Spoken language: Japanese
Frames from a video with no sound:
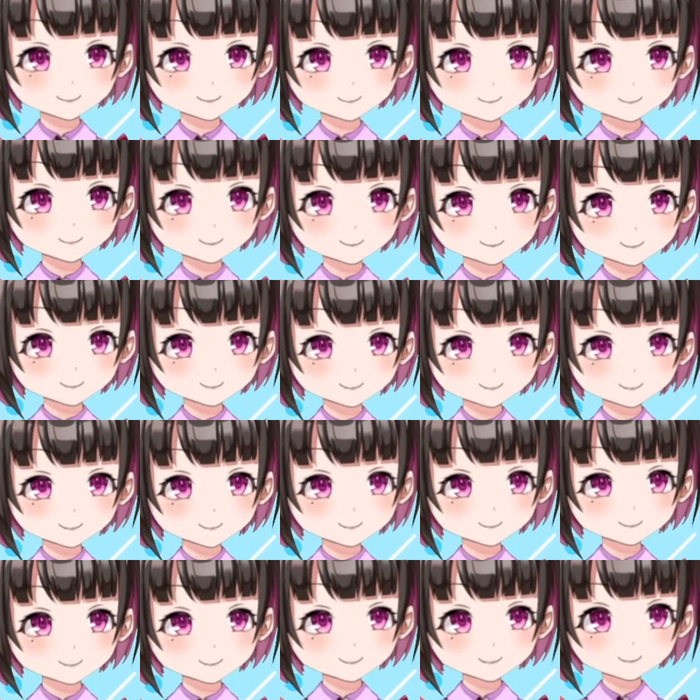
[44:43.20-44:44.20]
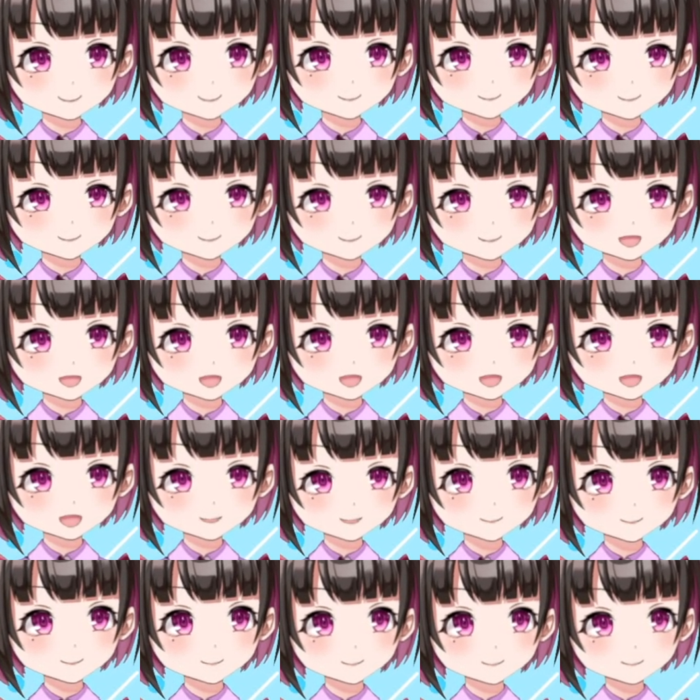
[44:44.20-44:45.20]
西川って契約は
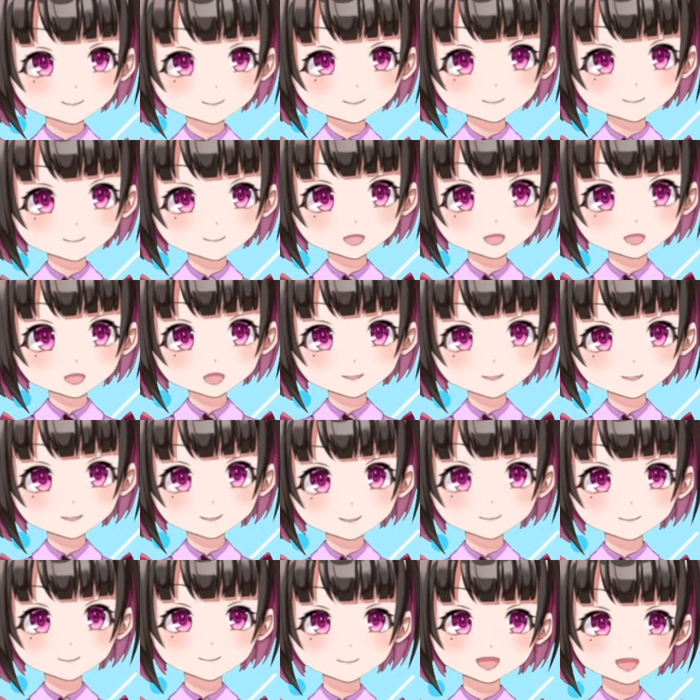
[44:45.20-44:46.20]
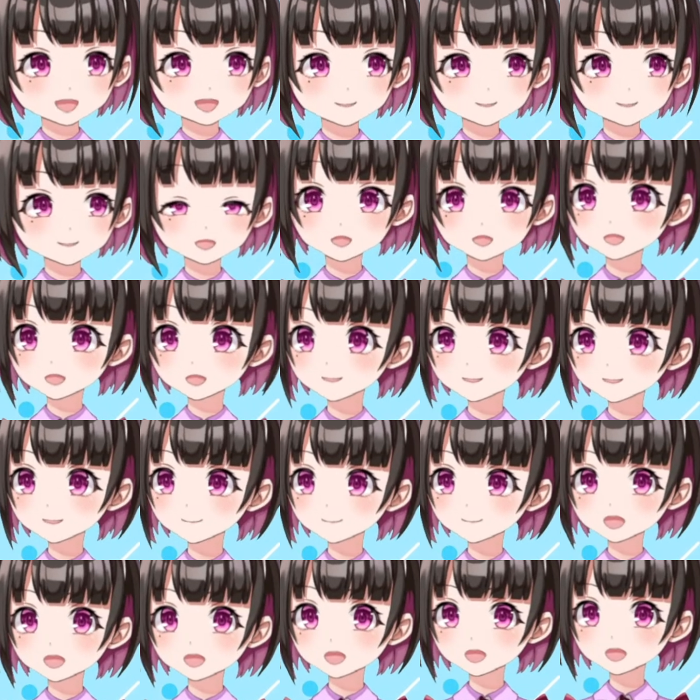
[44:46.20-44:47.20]
残り何年？何年契
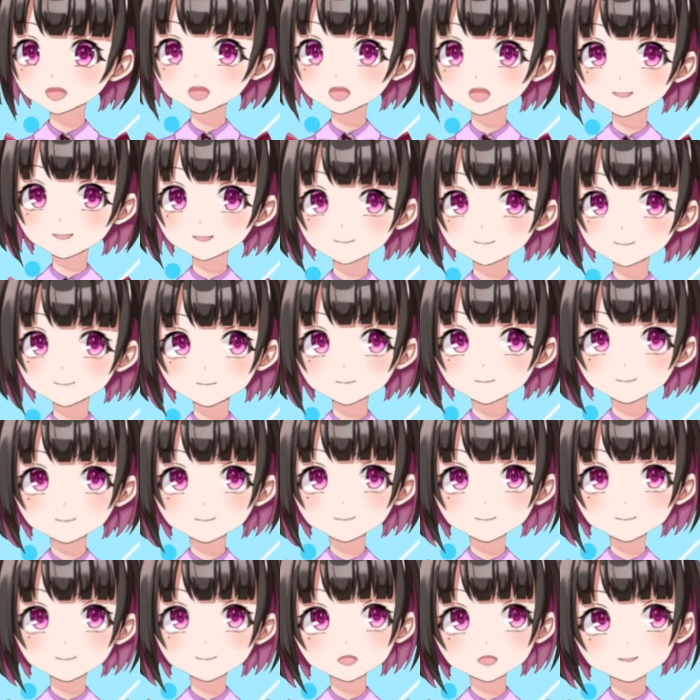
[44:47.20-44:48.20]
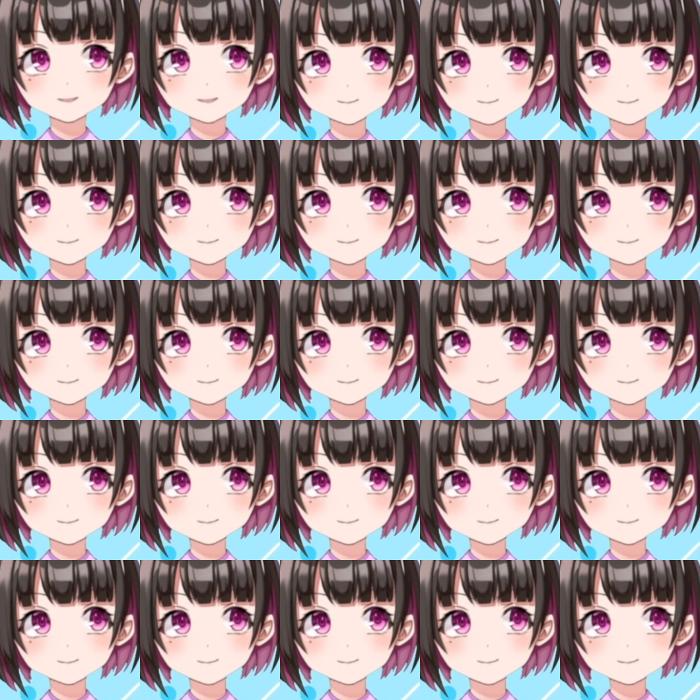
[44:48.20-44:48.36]
約してるんだろ